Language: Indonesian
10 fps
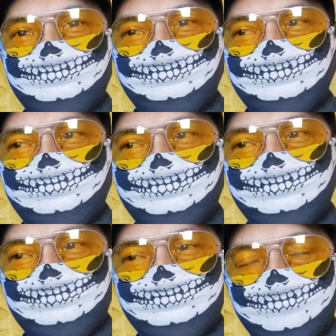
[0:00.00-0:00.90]

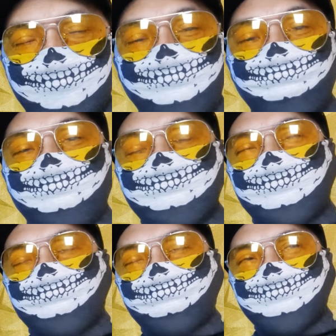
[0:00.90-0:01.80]
uh, saya akan ulas
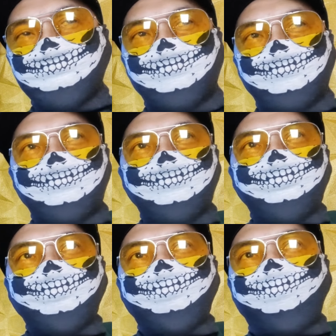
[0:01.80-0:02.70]
ya, ulas ya karena